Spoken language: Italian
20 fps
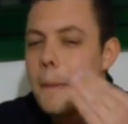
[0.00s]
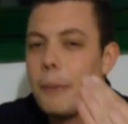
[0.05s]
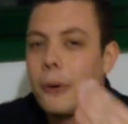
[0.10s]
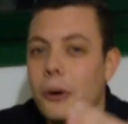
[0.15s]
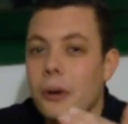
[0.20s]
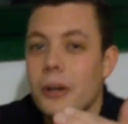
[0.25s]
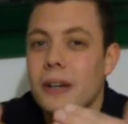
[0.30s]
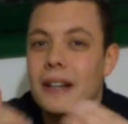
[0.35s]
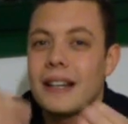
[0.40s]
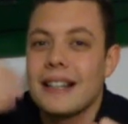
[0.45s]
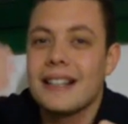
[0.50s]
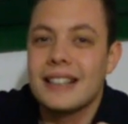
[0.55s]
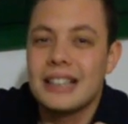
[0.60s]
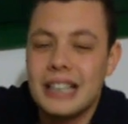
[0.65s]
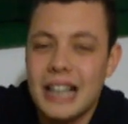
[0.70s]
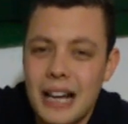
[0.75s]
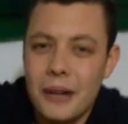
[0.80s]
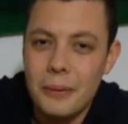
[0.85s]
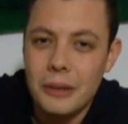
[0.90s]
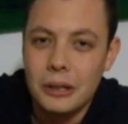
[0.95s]
Poi in
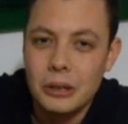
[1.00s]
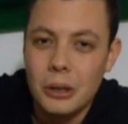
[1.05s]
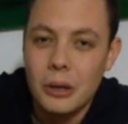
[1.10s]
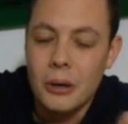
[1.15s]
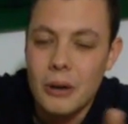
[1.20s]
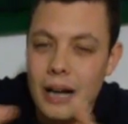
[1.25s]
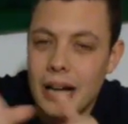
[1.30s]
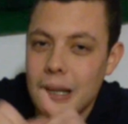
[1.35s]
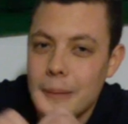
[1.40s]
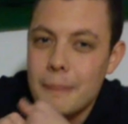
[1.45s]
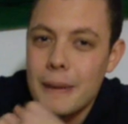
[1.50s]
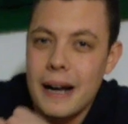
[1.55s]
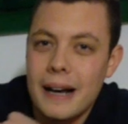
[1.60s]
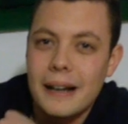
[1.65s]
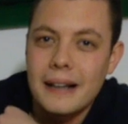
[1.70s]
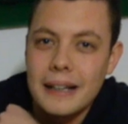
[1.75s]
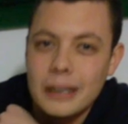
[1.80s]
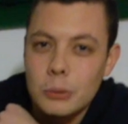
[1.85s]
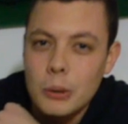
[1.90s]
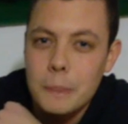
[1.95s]
seguito al
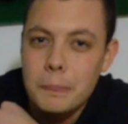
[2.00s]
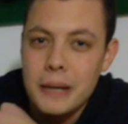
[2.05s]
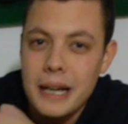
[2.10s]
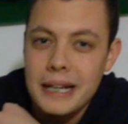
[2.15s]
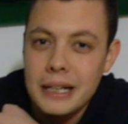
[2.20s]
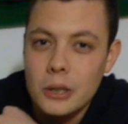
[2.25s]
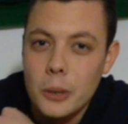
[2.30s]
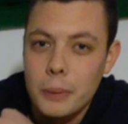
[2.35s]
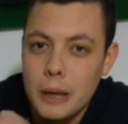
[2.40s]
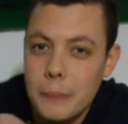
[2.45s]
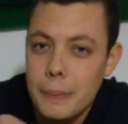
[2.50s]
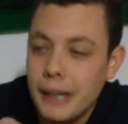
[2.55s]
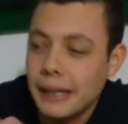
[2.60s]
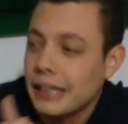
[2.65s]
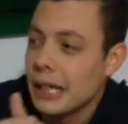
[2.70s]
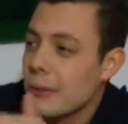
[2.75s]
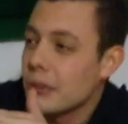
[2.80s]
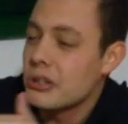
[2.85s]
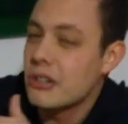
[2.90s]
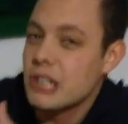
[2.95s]
bar Due Pini, dopo
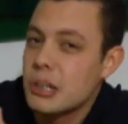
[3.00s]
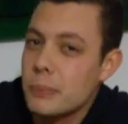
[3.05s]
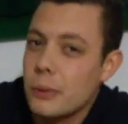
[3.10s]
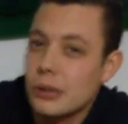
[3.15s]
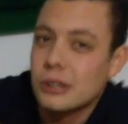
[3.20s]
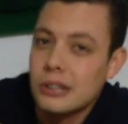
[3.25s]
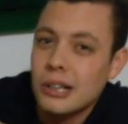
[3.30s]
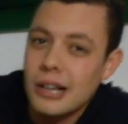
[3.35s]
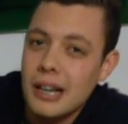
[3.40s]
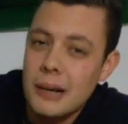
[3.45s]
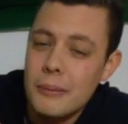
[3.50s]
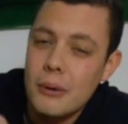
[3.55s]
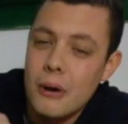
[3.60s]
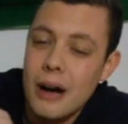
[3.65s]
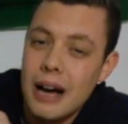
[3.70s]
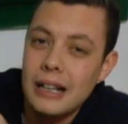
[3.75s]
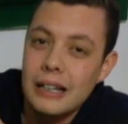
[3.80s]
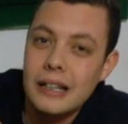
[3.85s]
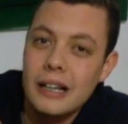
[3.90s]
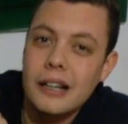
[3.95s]
l'aperitivo, ci
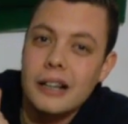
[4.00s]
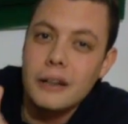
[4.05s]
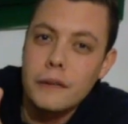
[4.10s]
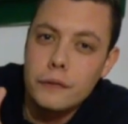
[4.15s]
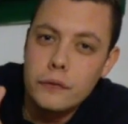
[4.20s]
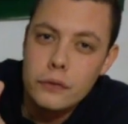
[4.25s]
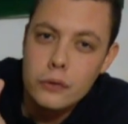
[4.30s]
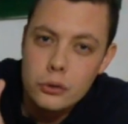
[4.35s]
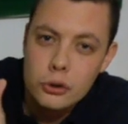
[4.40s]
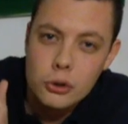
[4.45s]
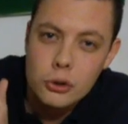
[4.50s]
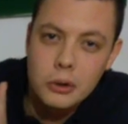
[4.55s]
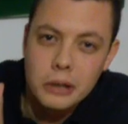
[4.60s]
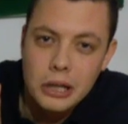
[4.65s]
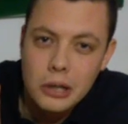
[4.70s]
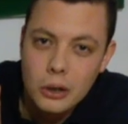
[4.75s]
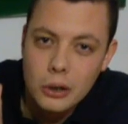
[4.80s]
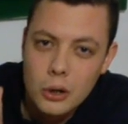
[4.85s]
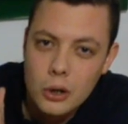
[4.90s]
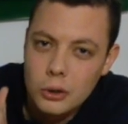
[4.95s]
sposteremo al Rifugio
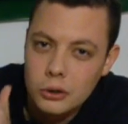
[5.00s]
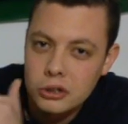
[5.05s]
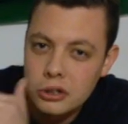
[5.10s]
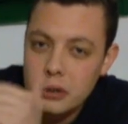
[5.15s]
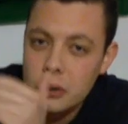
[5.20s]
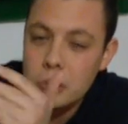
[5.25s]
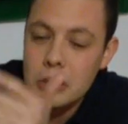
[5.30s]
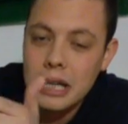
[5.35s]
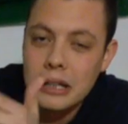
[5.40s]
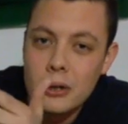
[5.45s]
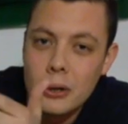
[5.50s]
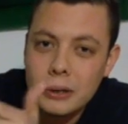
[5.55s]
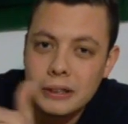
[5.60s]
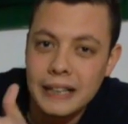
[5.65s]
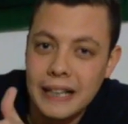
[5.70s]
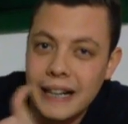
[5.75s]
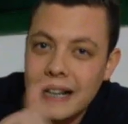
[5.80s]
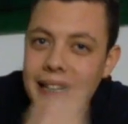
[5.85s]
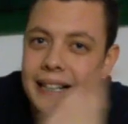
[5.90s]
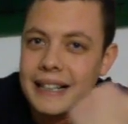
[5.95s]
dei Golosi, una
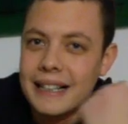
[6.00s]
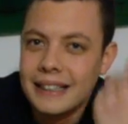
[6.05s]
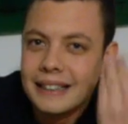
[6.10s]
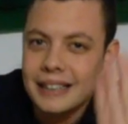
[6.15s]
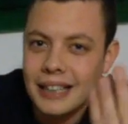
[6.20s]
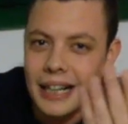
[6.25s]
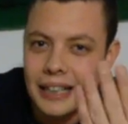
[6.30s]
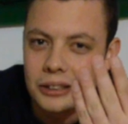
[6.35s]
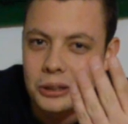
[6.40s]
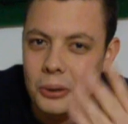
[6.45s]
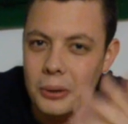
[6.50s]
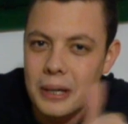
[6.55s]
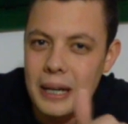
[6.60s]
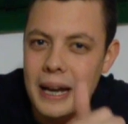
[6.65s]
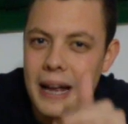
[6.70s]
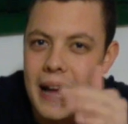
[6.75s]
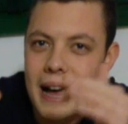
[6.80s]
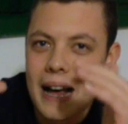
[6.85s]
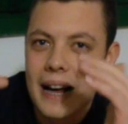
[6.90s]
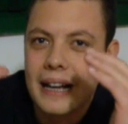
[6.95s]
nota
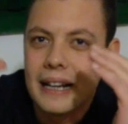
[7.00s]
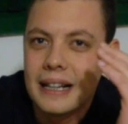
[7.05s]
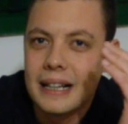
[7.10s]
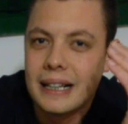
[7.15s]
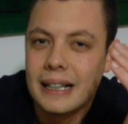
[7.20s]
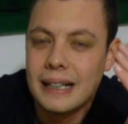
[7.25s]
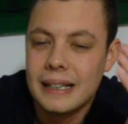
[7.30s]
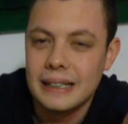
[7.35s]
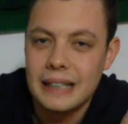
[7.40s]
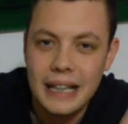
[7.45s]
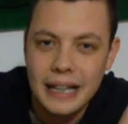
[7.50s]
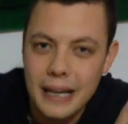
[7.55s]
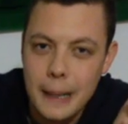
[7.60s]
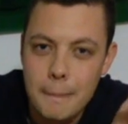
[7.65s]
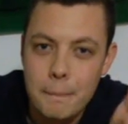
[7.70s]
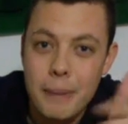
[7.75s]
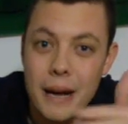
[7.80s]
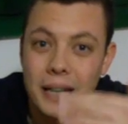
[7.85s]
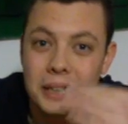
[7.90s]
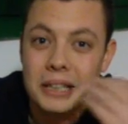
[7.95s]
trattoria eh, delle
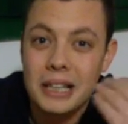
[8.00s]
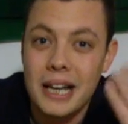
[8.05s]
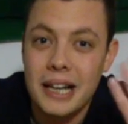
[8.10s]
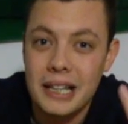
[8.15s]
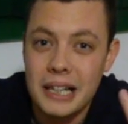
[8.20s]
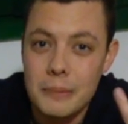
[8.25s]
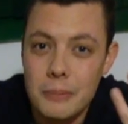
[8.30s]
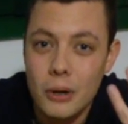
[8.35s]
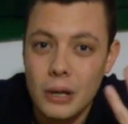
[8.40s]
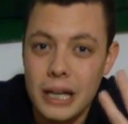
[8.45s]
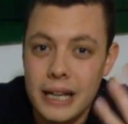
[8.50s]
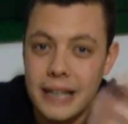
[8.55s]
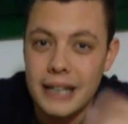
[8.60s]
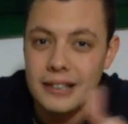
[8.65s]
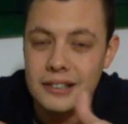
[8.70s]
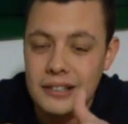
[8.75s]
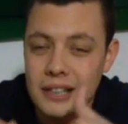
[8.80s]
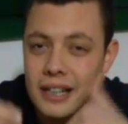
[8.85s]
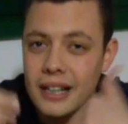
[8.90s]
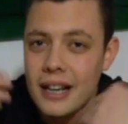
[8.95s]
campagne
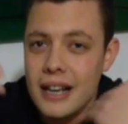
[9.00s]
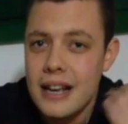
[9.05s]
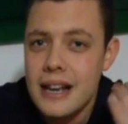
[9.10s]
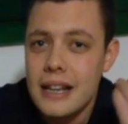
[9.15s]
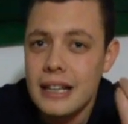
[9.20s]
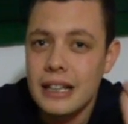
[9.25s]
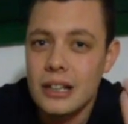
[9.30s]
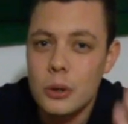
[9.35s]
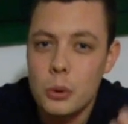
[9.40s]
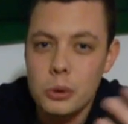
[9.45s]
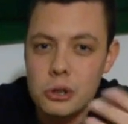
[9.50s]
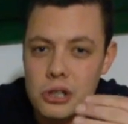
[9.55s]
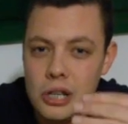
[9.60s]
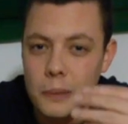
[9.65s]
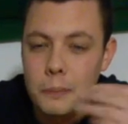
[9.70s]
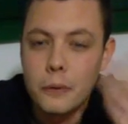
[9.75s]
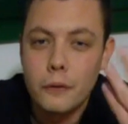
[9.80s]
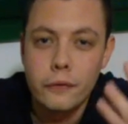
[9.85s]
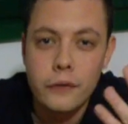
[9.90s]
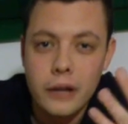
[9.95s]
imolesi in cui ci
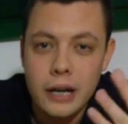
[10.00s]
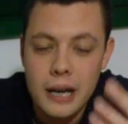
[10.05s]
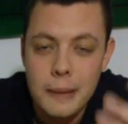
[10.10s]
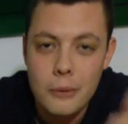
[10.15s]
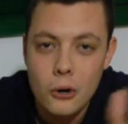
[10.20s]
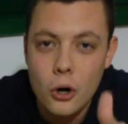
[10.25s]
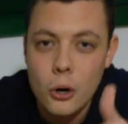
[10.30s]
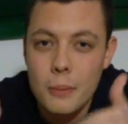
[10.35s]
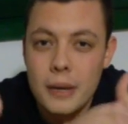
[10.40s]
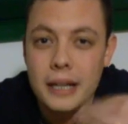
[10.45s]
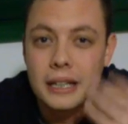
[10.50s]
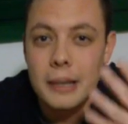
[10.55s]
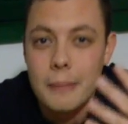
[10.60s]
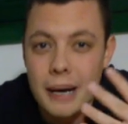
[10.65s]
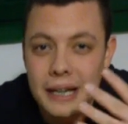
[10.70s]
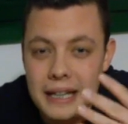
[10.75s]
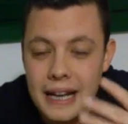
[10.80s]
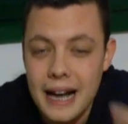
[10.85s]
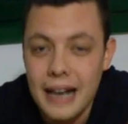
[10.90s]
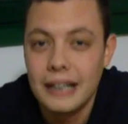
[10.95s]
abbufferemo come dei
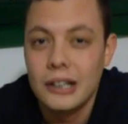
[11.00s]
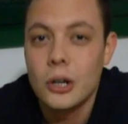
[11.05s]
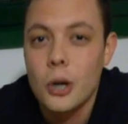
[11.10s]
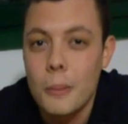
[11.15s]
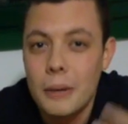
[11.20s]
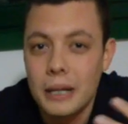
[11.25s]
maiali,